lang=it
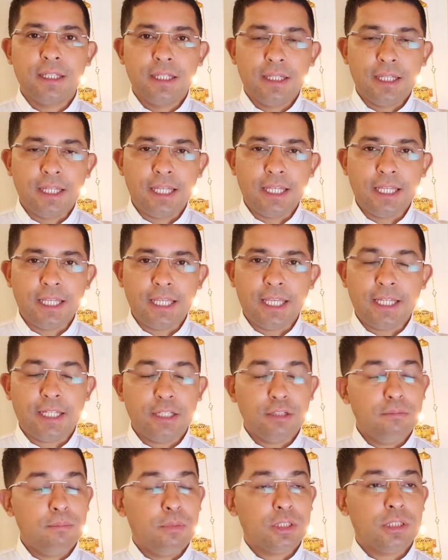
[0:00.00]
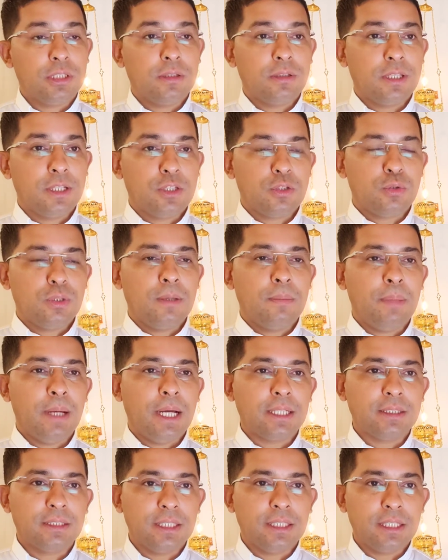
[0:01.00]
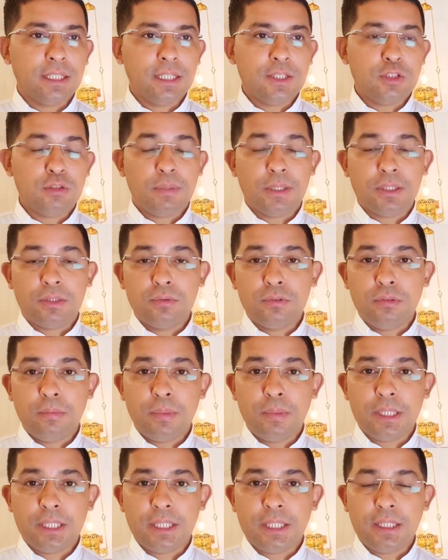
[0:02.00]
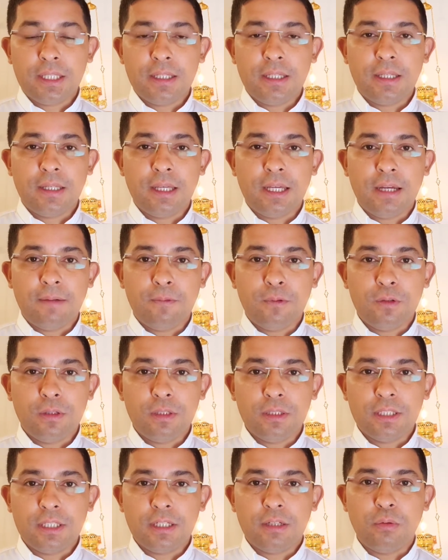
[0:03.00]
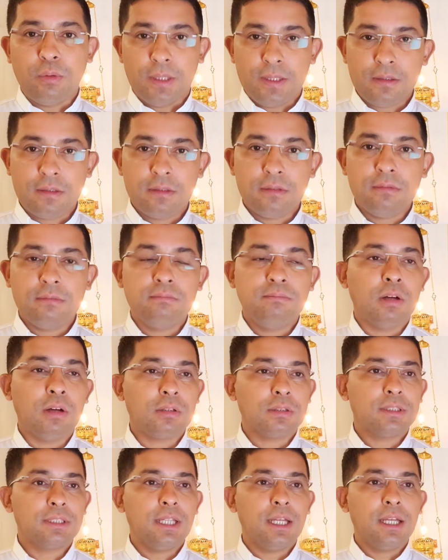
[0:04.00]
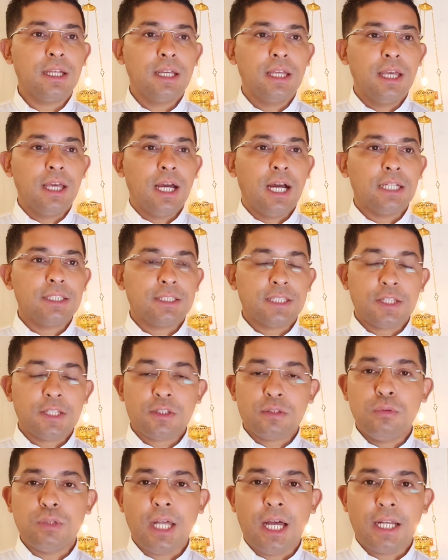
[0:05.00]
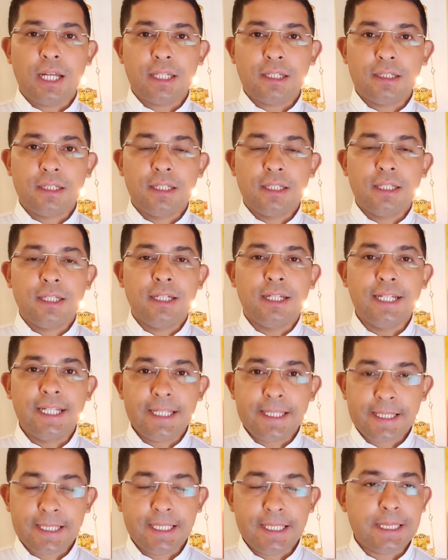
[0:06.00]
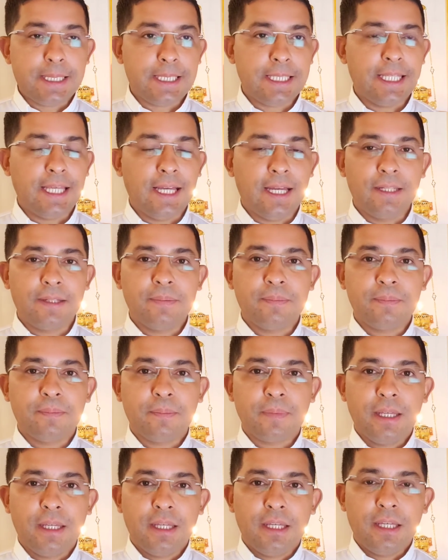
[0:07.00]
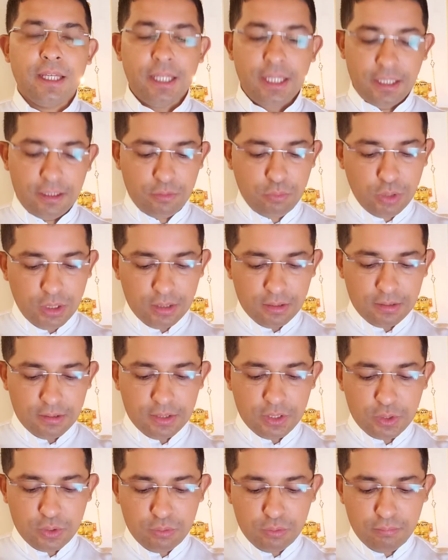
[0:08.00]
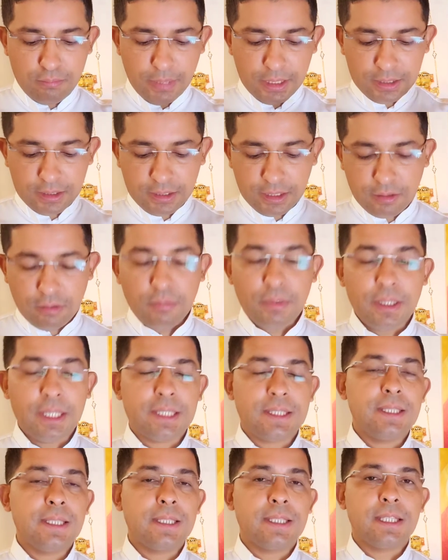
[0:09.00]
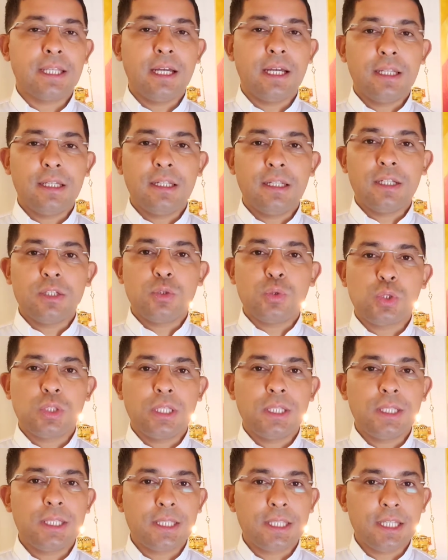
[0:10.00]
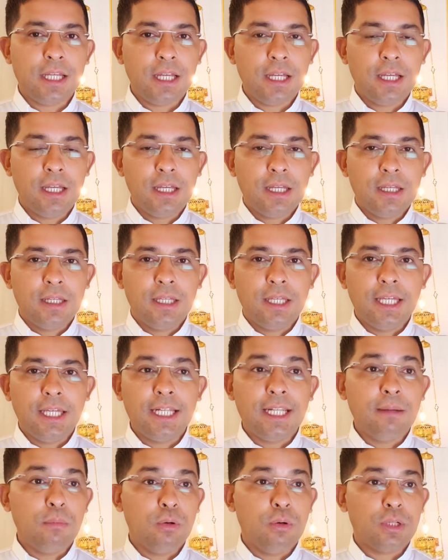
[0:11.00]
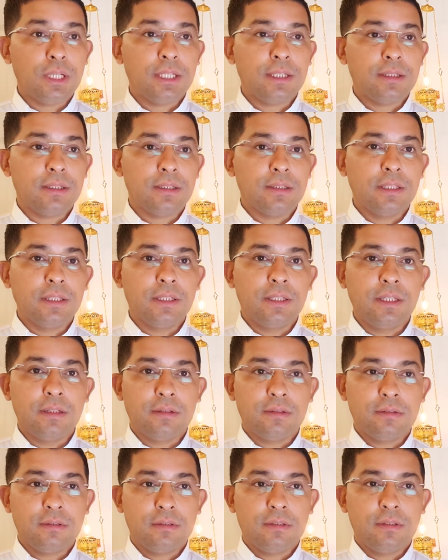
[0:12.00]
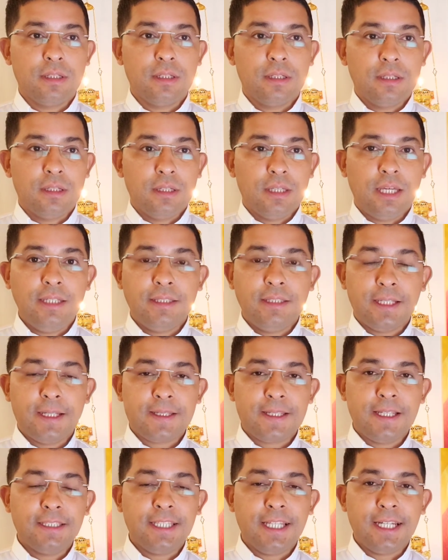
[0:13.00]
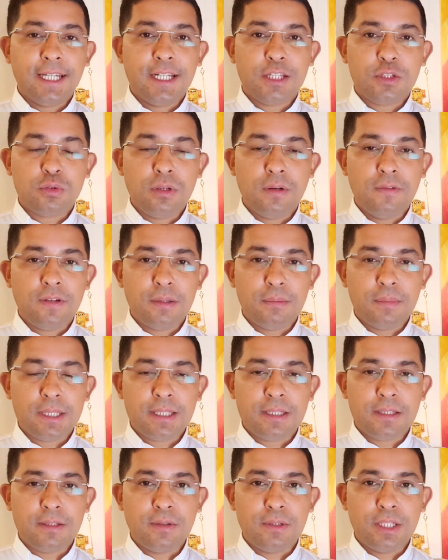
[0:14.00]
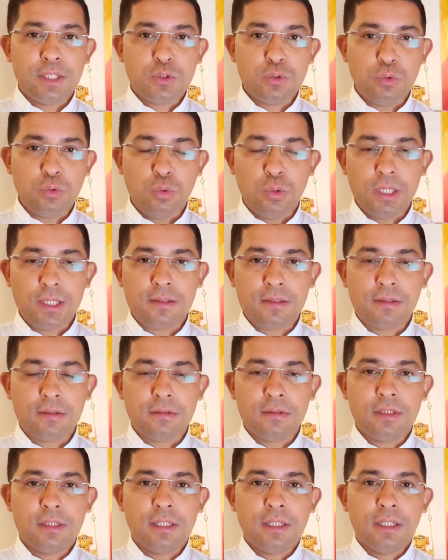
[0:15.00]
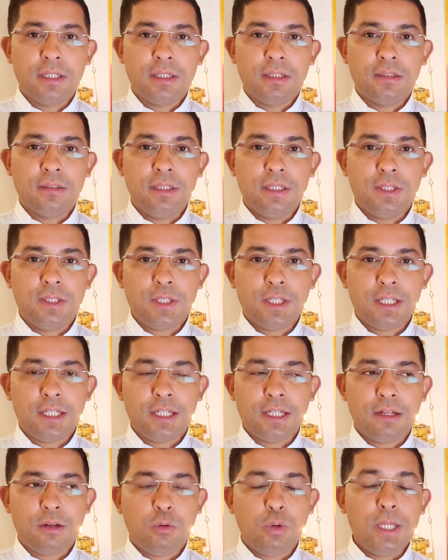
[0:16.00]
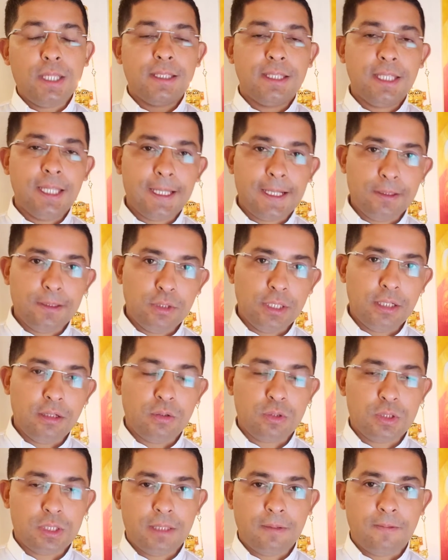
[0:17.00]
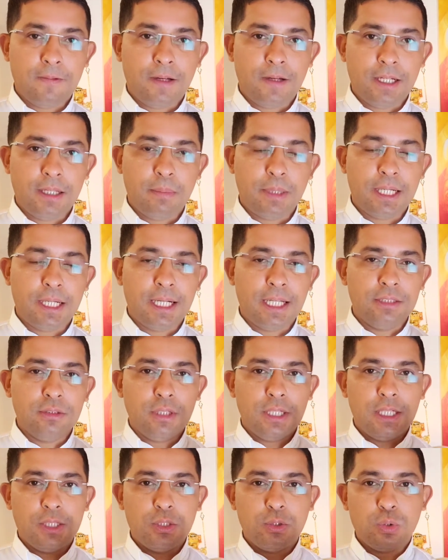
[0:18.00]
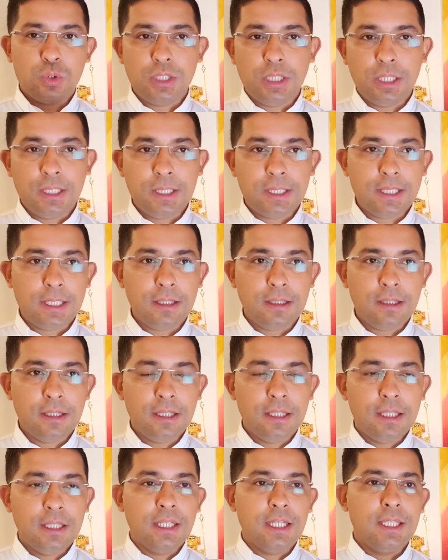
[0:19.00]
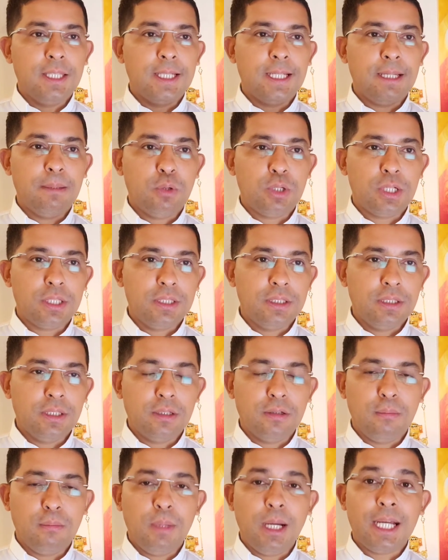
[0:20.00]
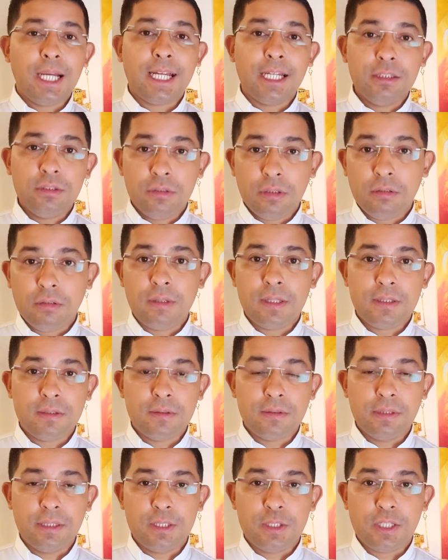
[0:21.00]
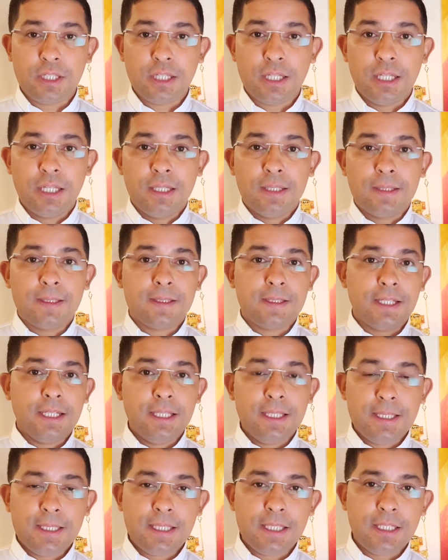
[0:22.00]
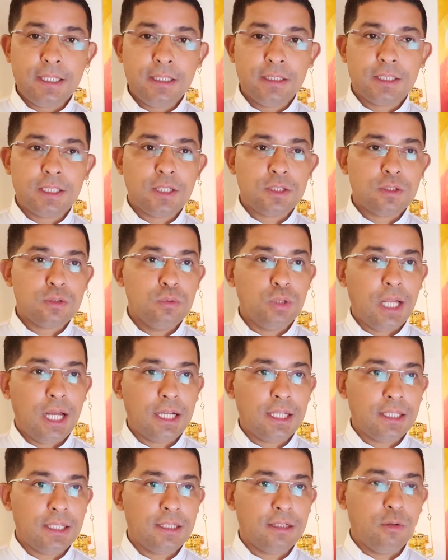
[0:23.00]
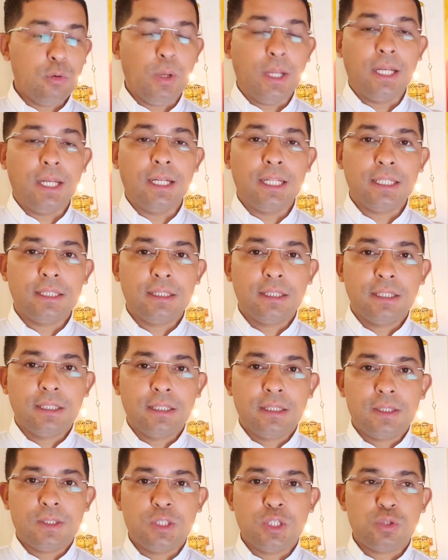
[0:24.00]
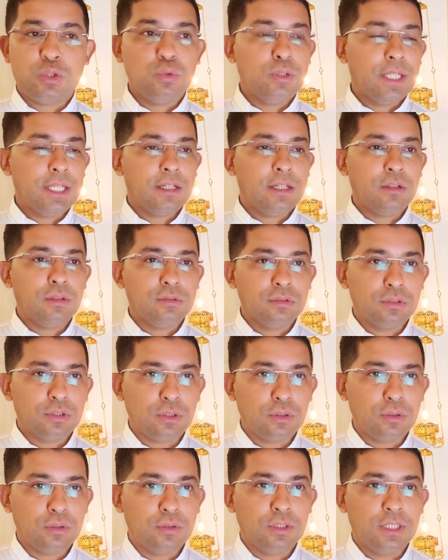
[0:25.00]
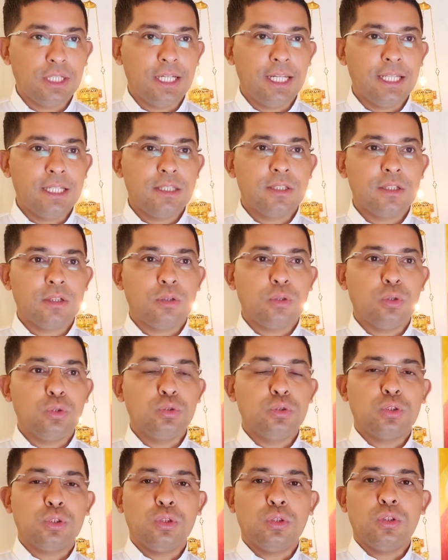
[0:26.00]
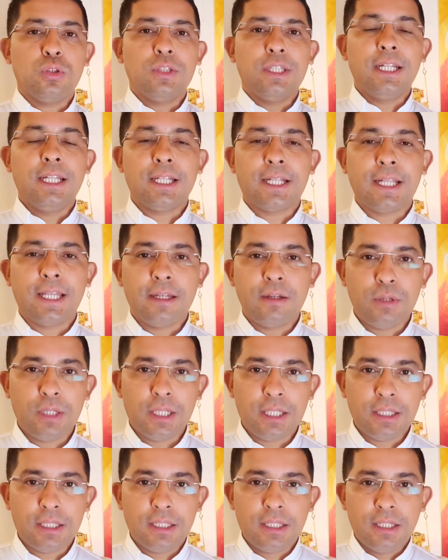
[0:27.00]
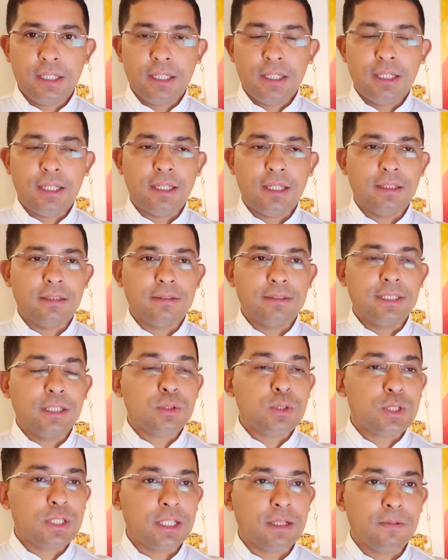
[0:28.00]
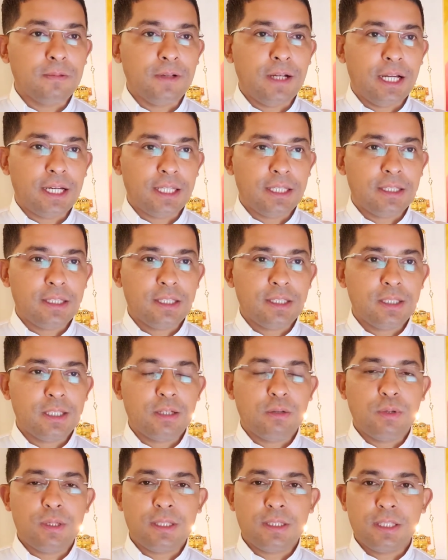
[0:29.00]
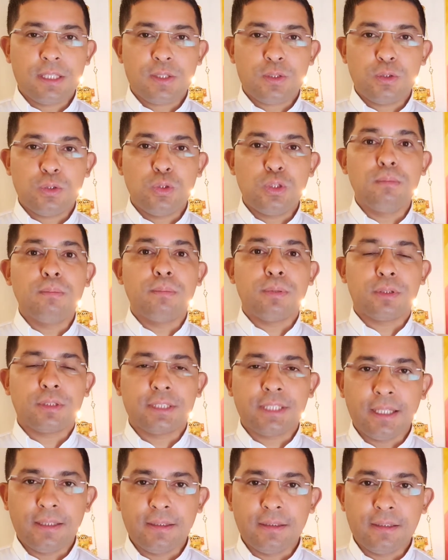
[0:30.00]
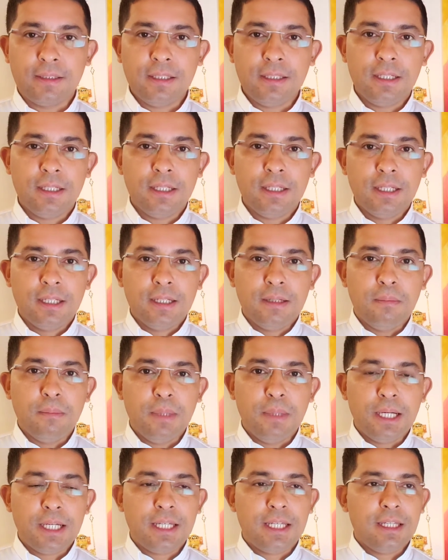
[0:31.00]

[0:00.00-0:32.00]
eh, e che non portano da nessuna parte, soprattutto perché eh, a volte questo porta a trascurare l'essenziale. E qui Gesù mette come essenziale la giustizia e l'amore di Dio. È interessante anche la sua affermazione su questo. Dice queste erano le cose da fare, parlando della giustizia e dell'amore di Dio, ma accanto a questo dice senza trascurare quelle. Gesù non è contro la legge o contro delle regole eh, da osservare, se queste sono importanti, ma che